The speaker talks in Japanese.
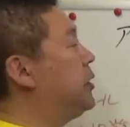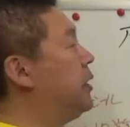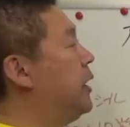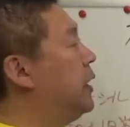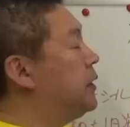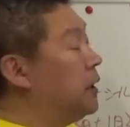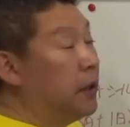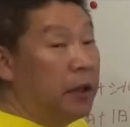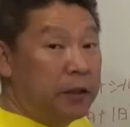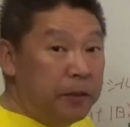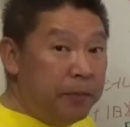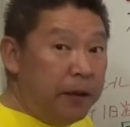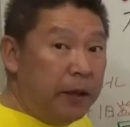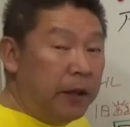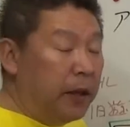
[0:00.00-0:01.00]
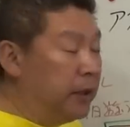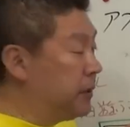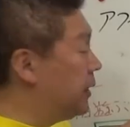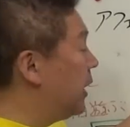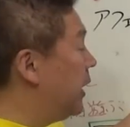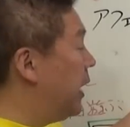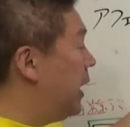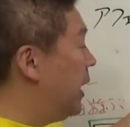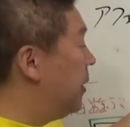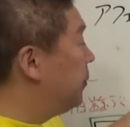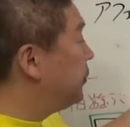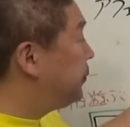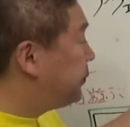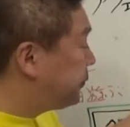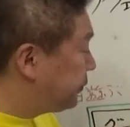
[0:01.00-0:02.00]
式会社立花隆から、
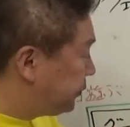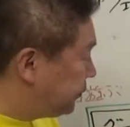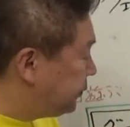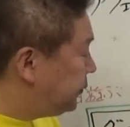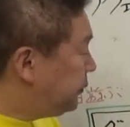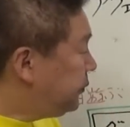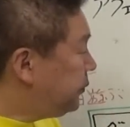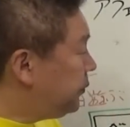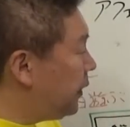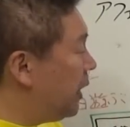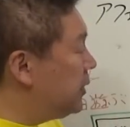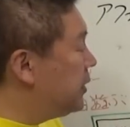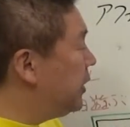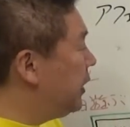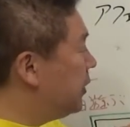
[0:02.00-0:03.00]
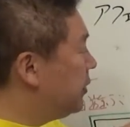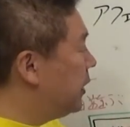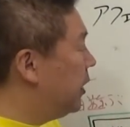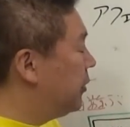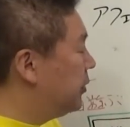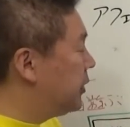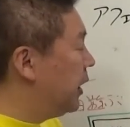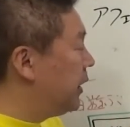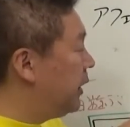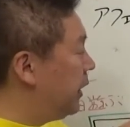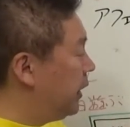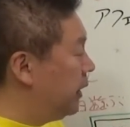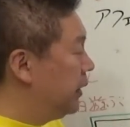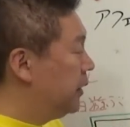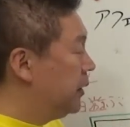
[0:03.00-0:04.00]
G クラウド社
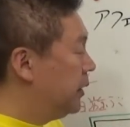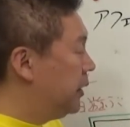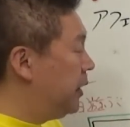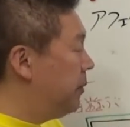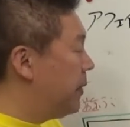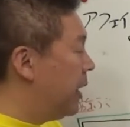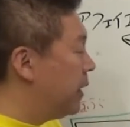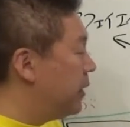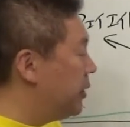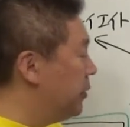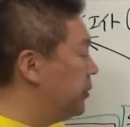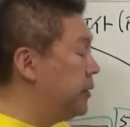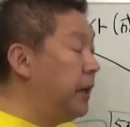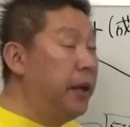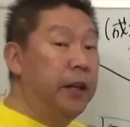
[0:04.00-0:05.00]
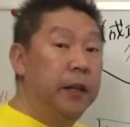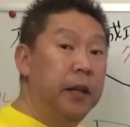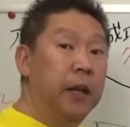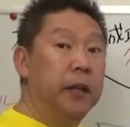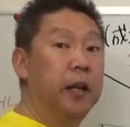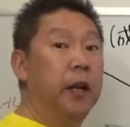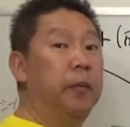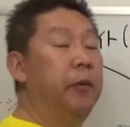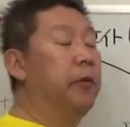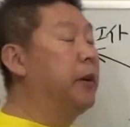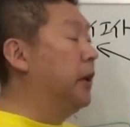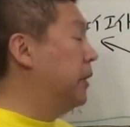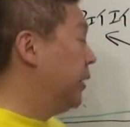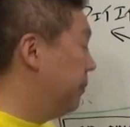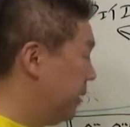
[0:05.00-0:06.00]
に、29,000円でテレビを
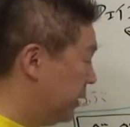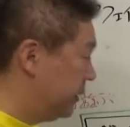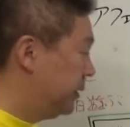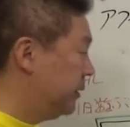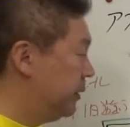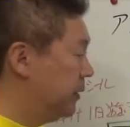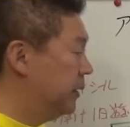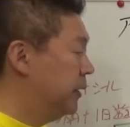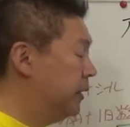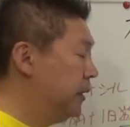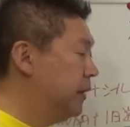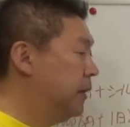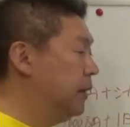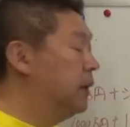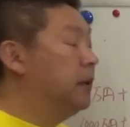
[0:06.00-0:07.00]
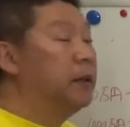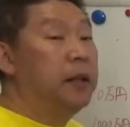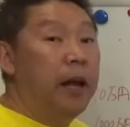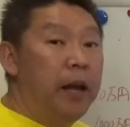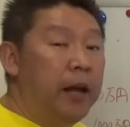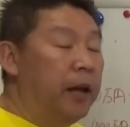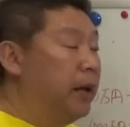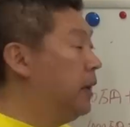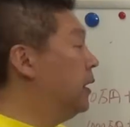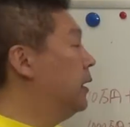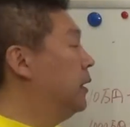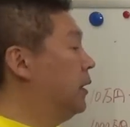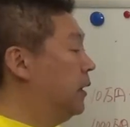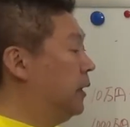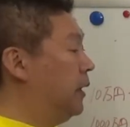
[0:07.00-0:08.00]
買ってます。で、
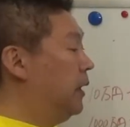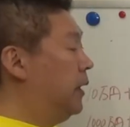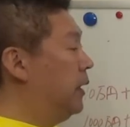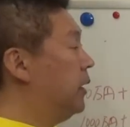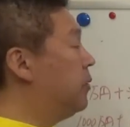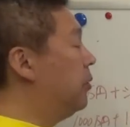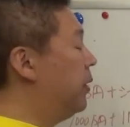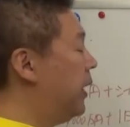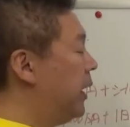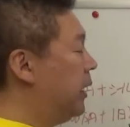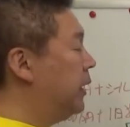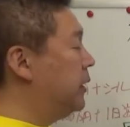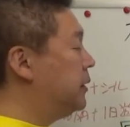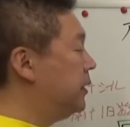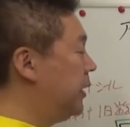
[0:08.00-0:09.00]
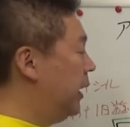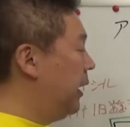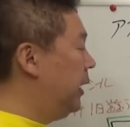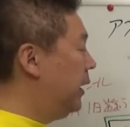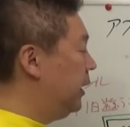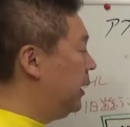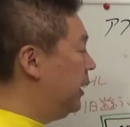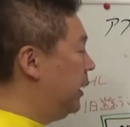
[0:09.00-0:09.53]
これがですね、